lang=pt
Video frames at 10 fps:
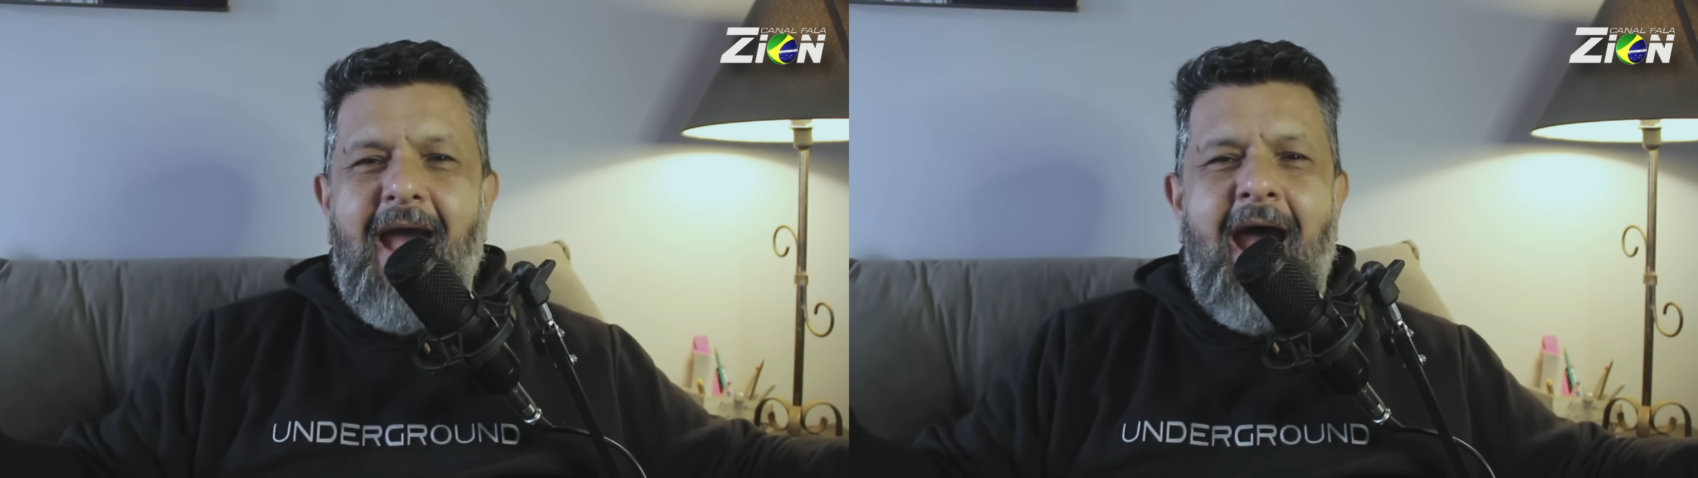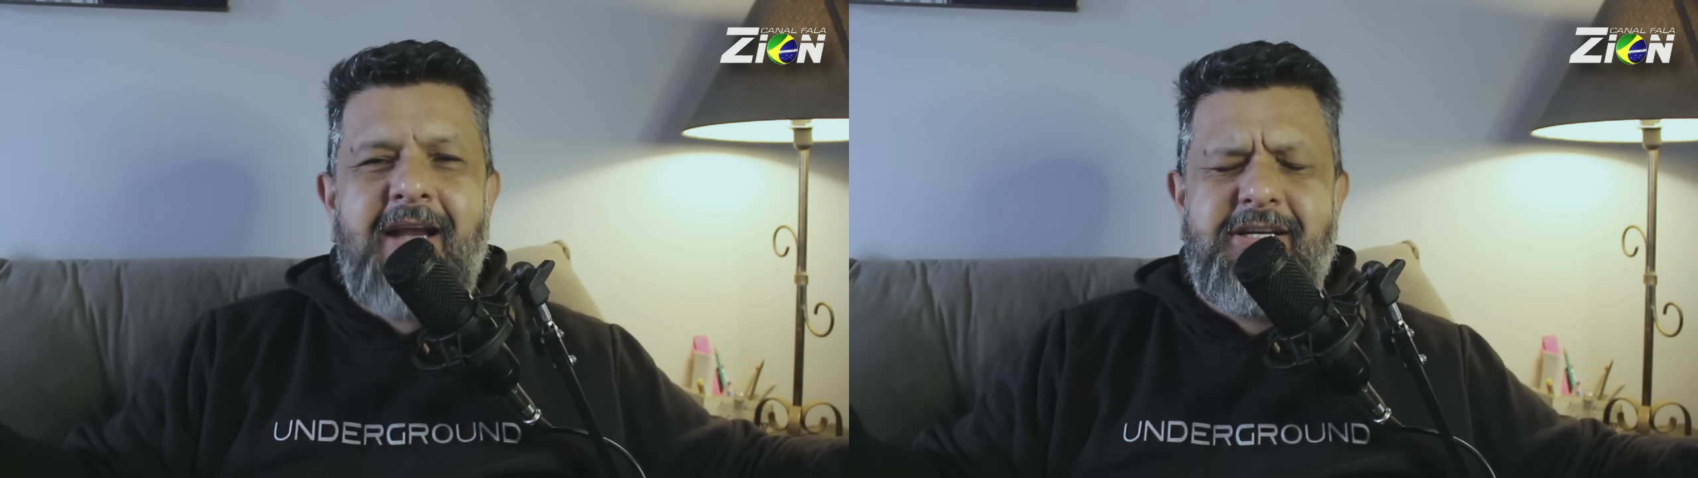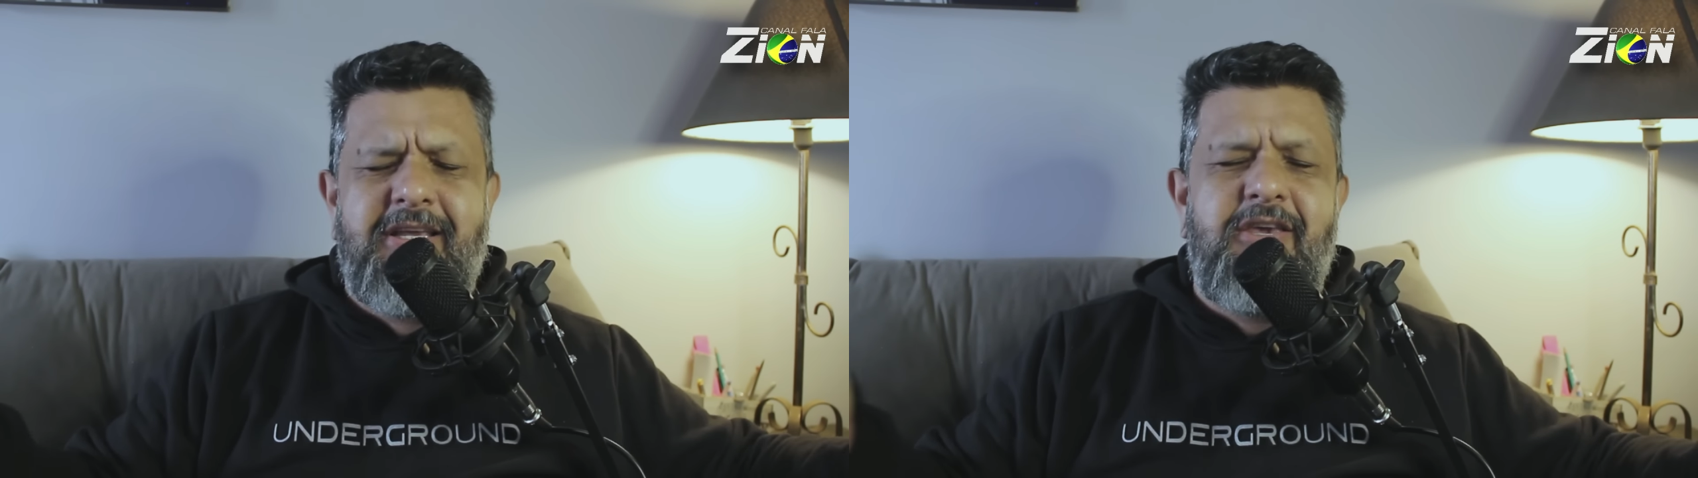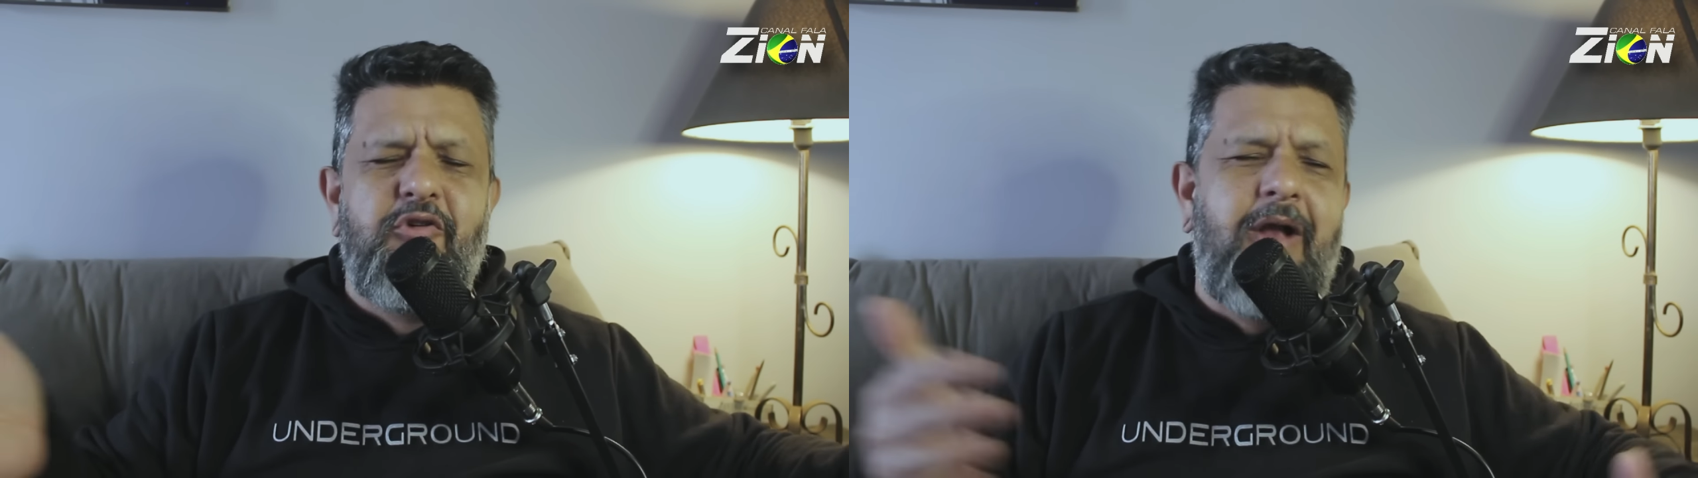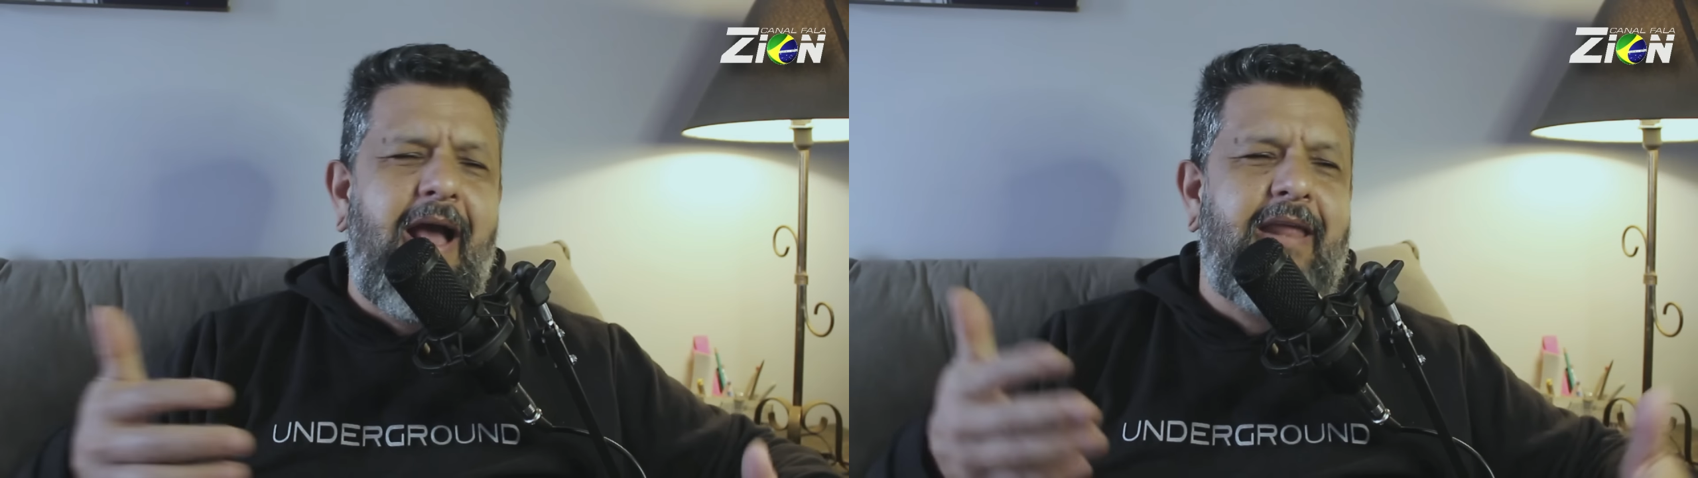acha que
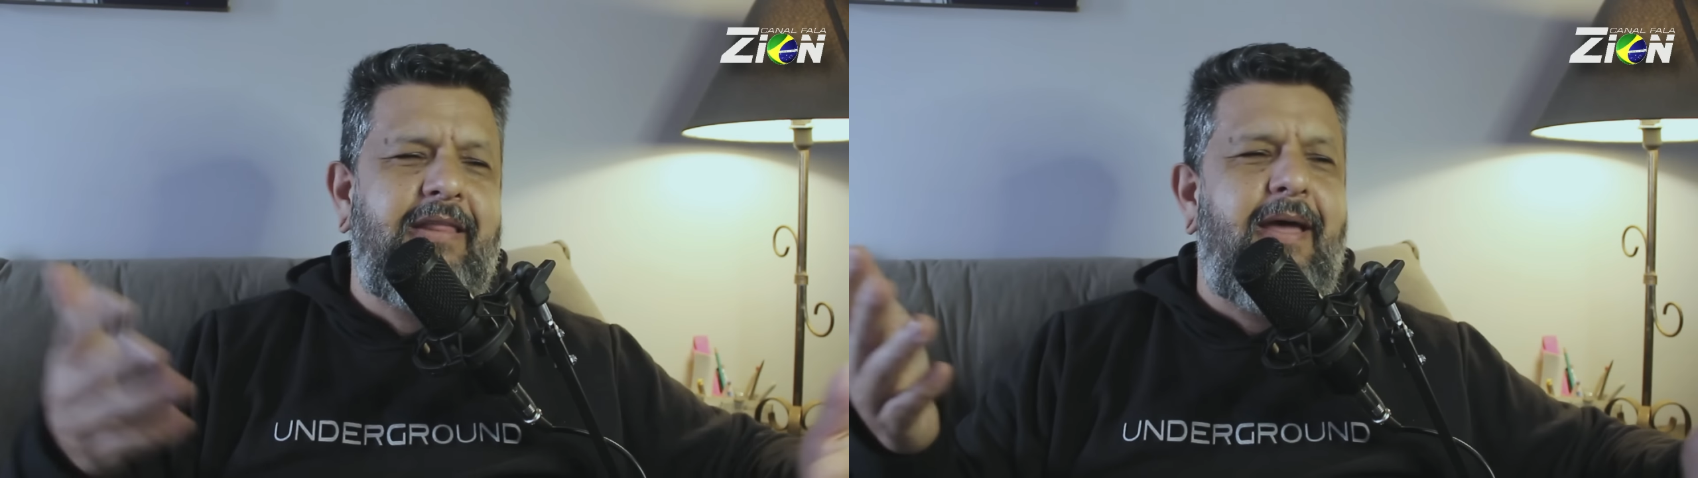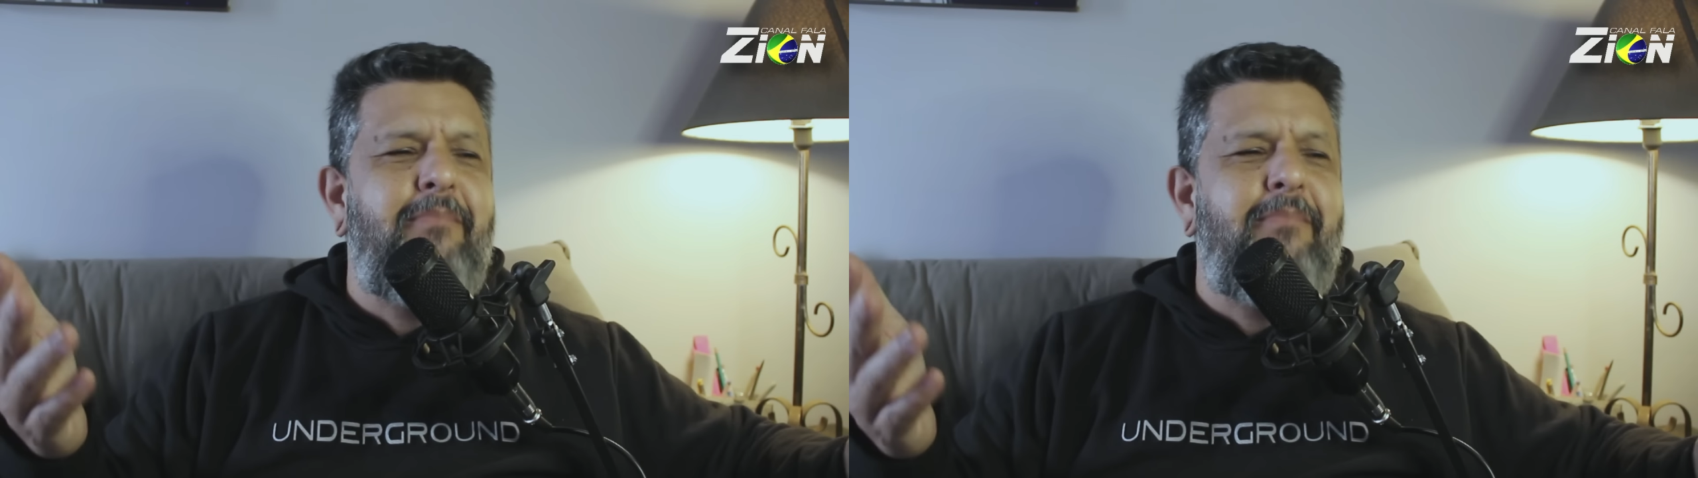o cara tá